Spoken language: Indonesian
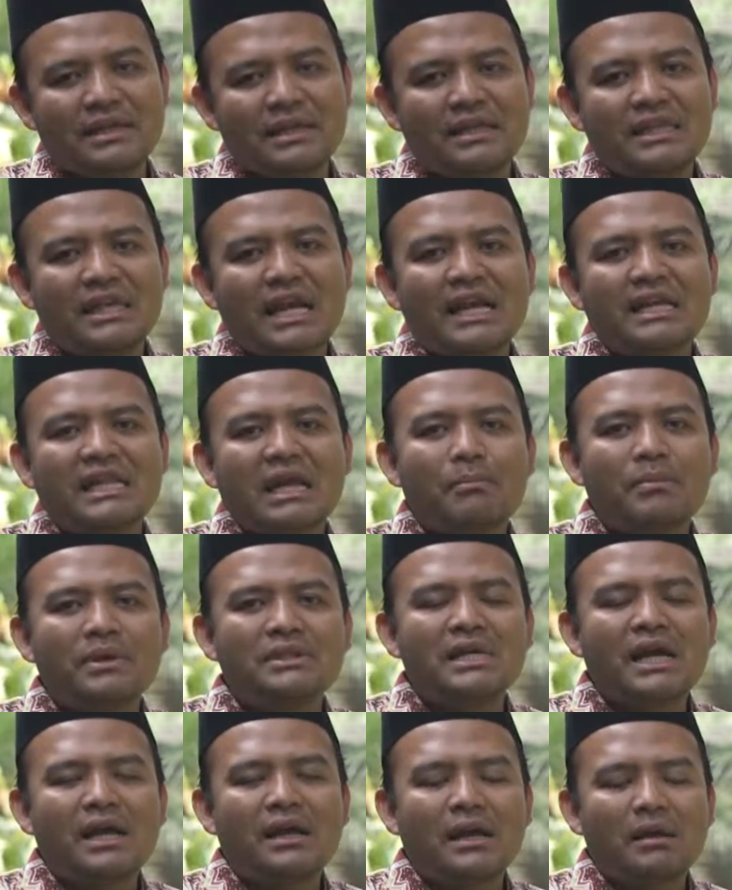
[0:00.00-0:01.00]
Ketika kita
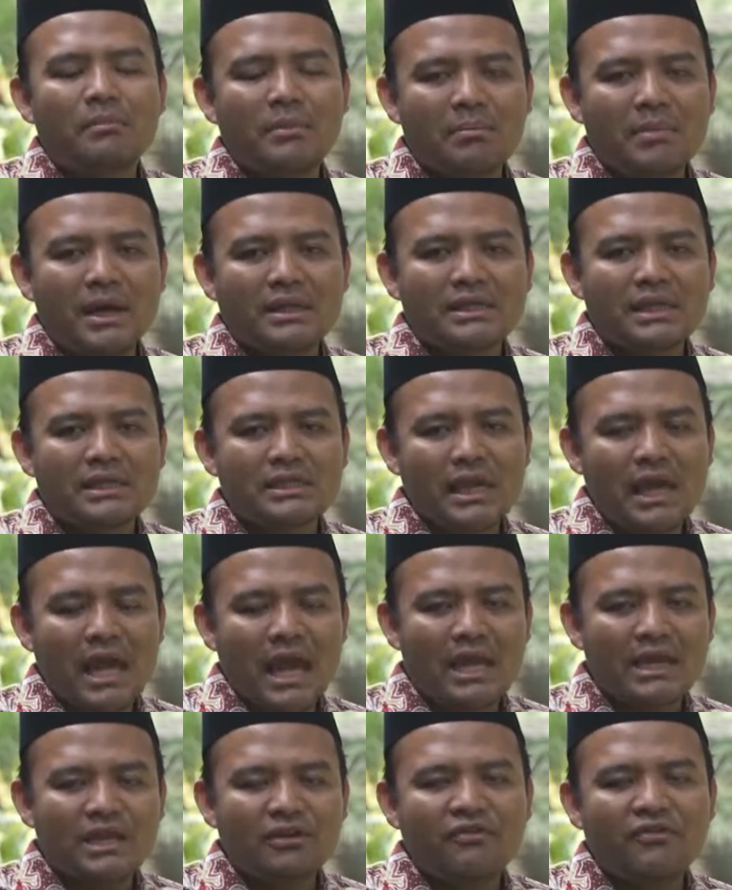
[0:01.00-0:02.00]
membaca
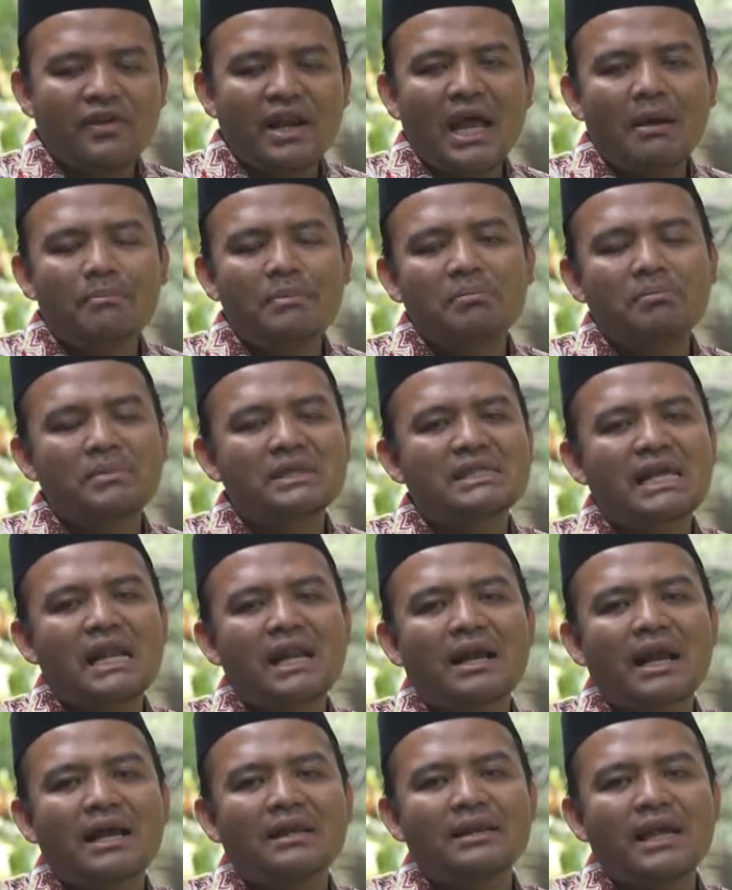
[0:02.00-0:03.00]
alif lam mim
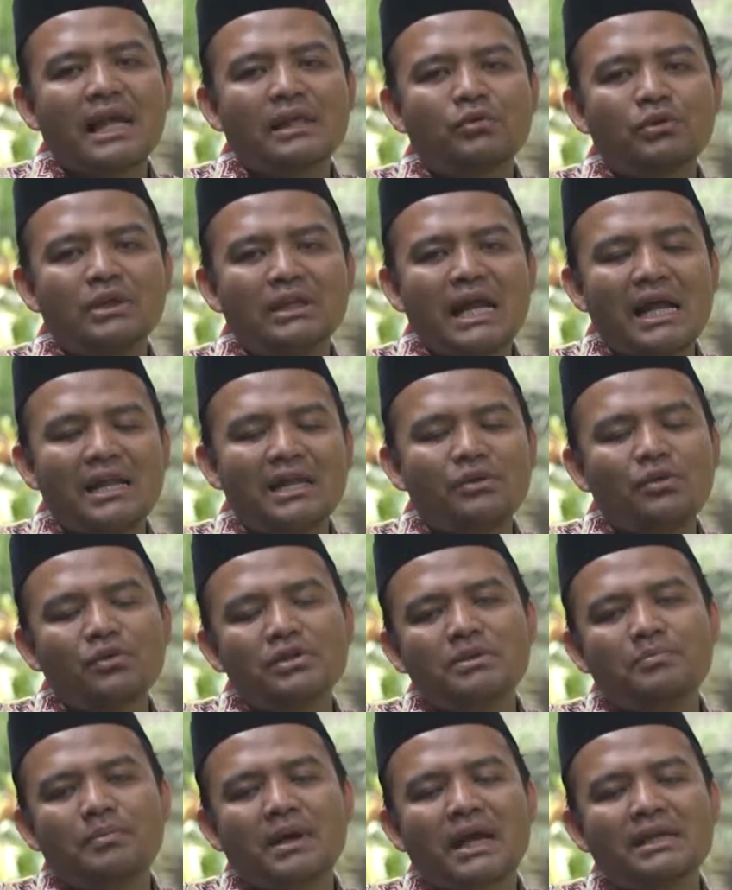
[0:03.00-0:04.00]
misalkan, itu tidak dihitung
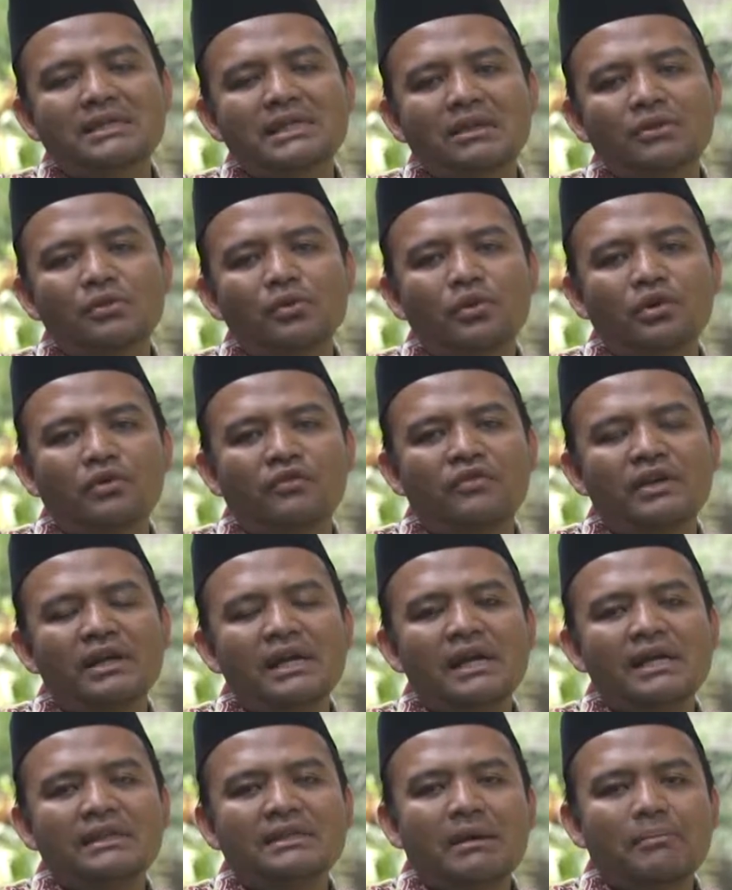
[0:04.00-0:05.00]
sebagai satu huruf,
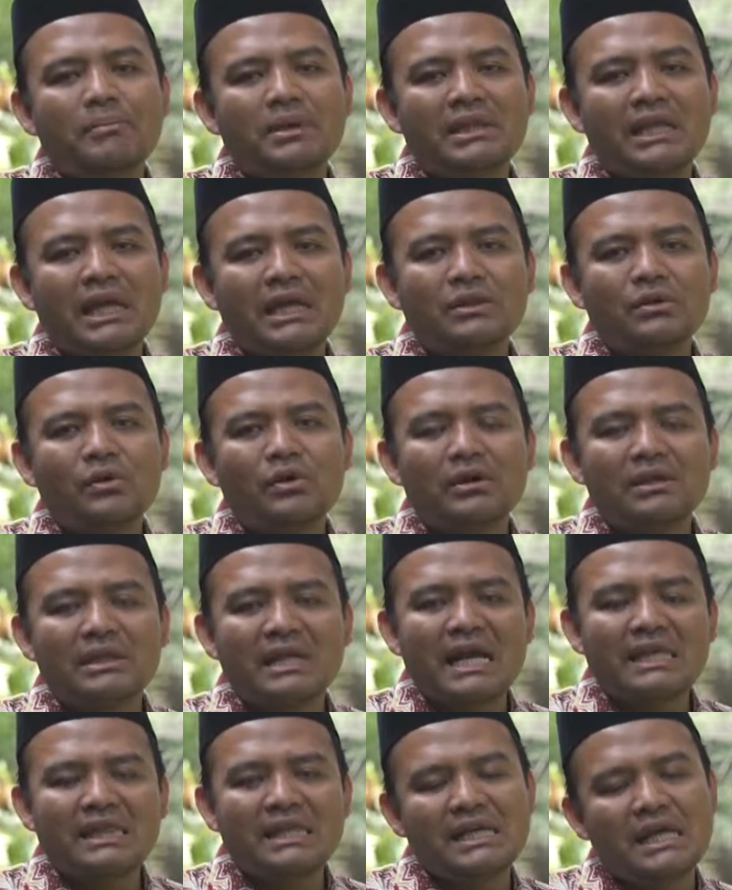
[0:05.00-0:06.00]
tapi dihitung
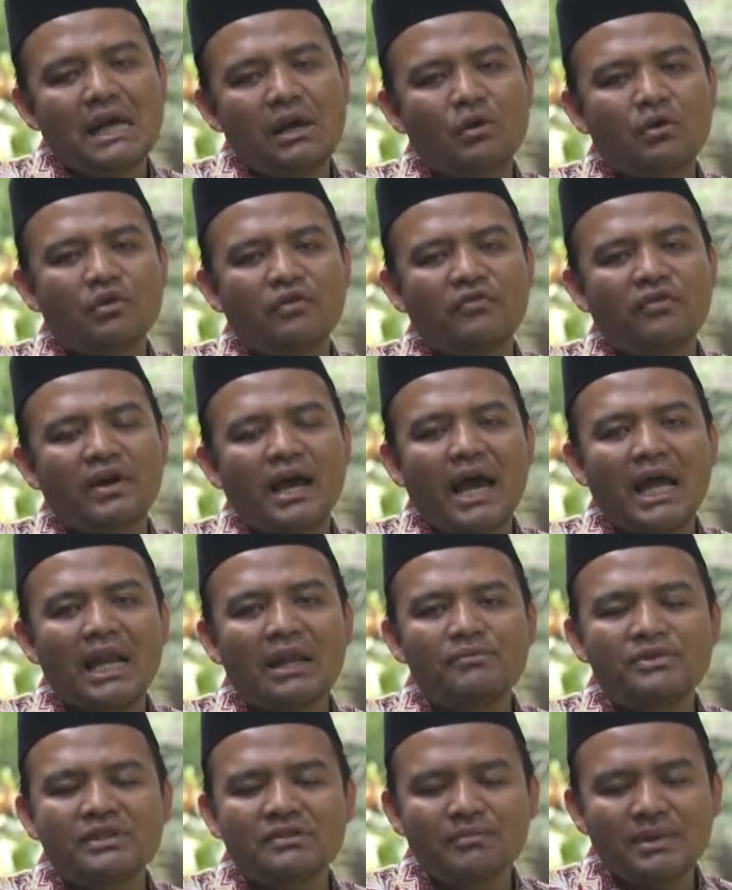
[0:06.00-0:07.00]
dengan tiga huruf.
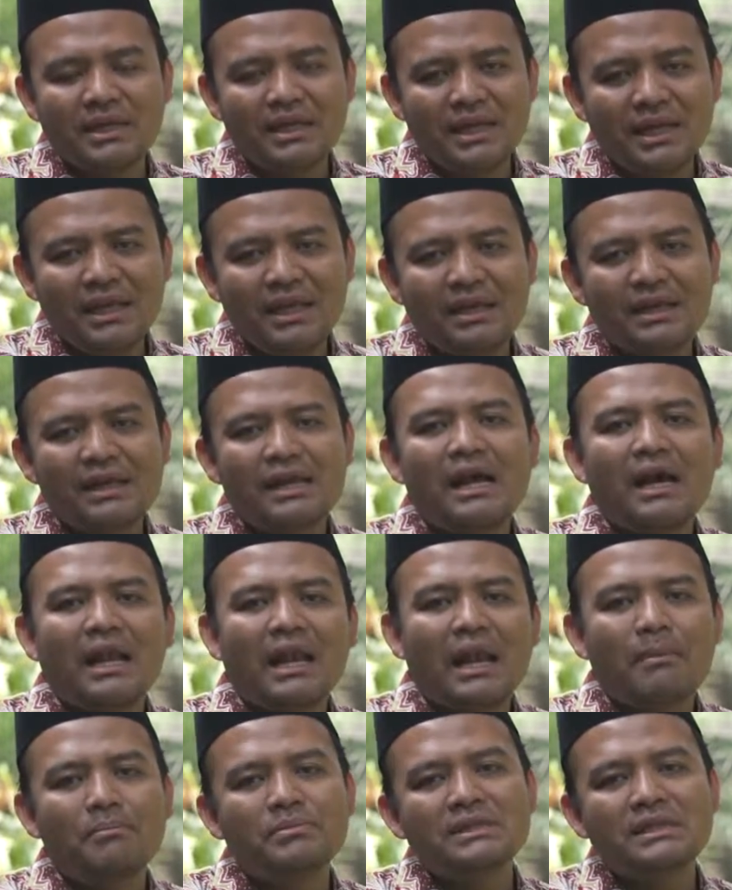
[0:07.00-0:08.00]
Alif sendiri,
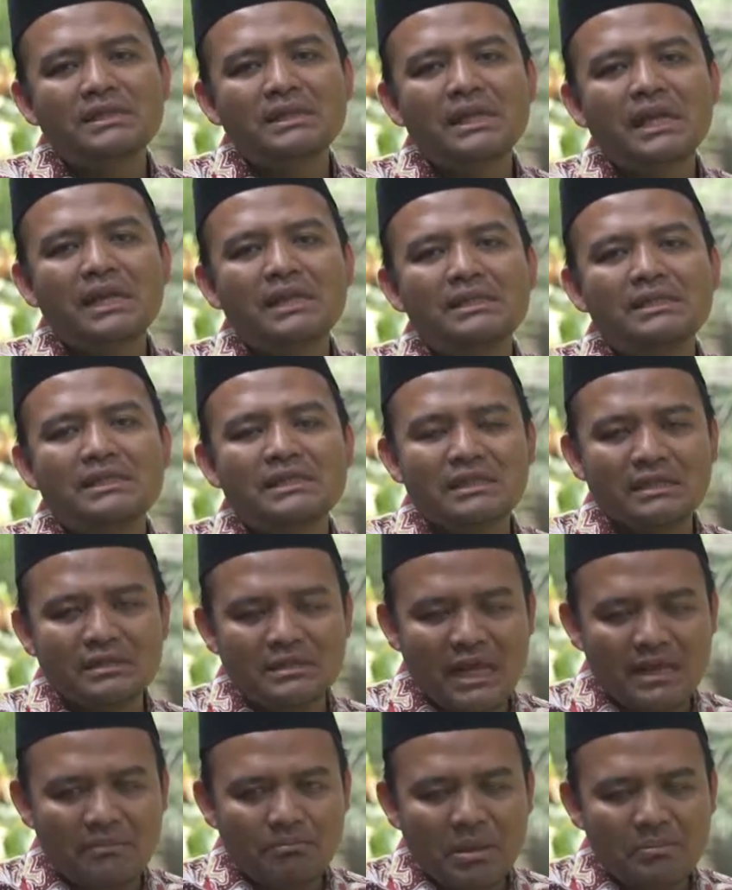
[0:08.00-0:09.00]
lam sendiri,
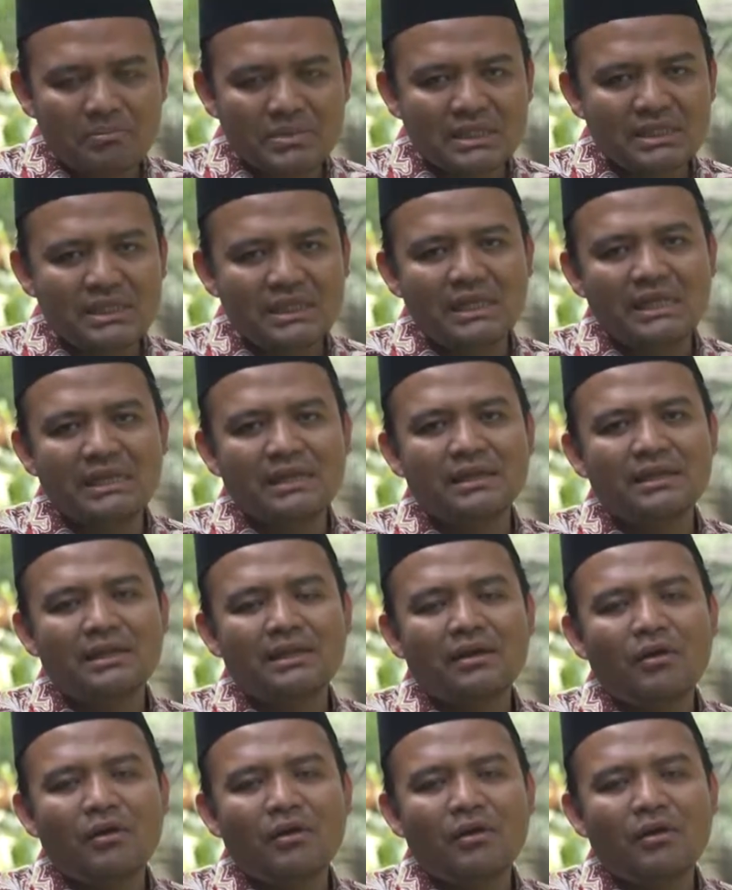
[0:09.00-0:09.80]
dan mim sendiri.